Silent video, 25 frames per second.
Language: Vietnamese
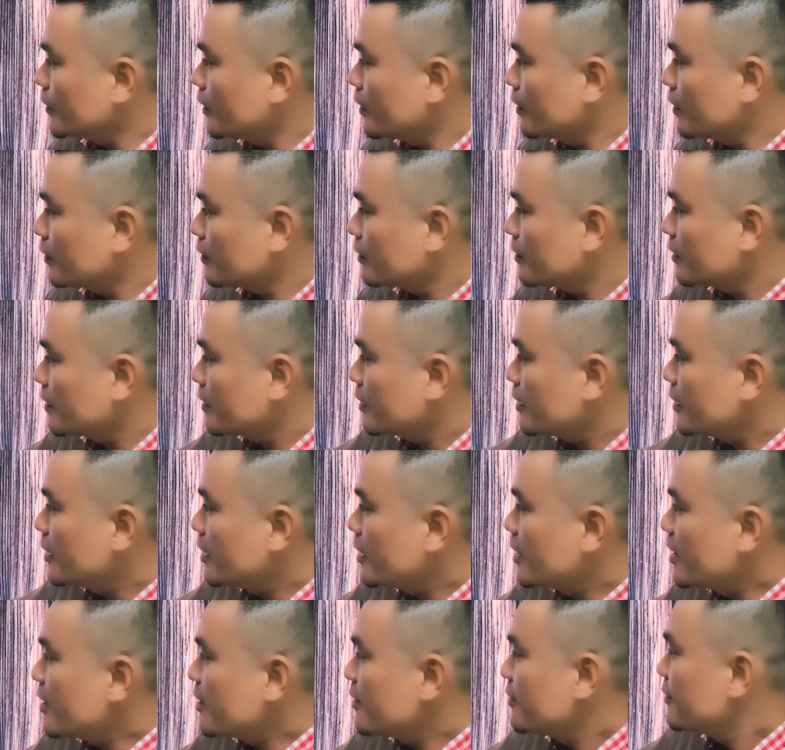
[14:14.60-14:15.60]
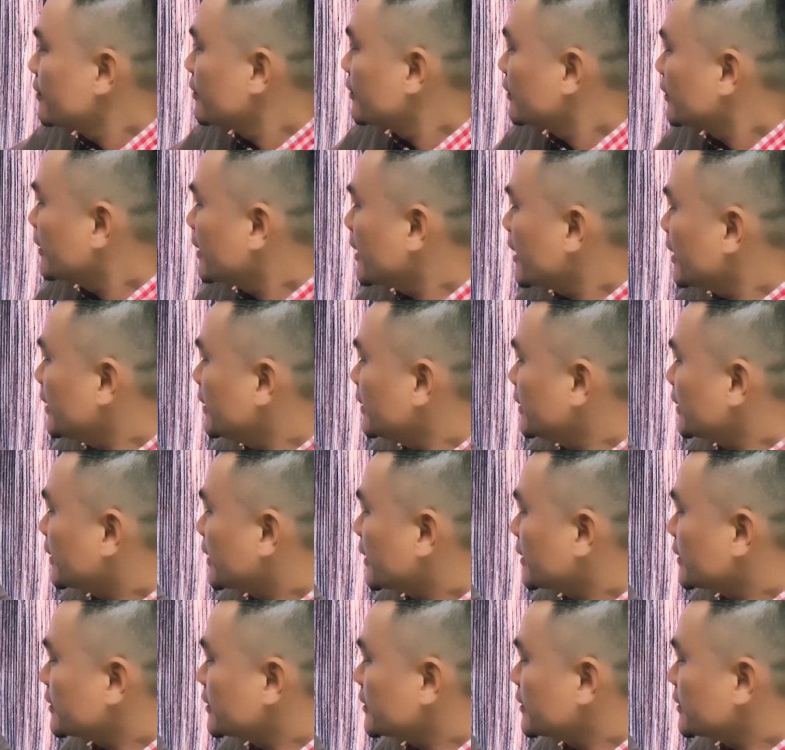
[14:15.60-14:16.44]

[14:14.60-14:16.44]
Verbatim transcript: Rồi. Đây,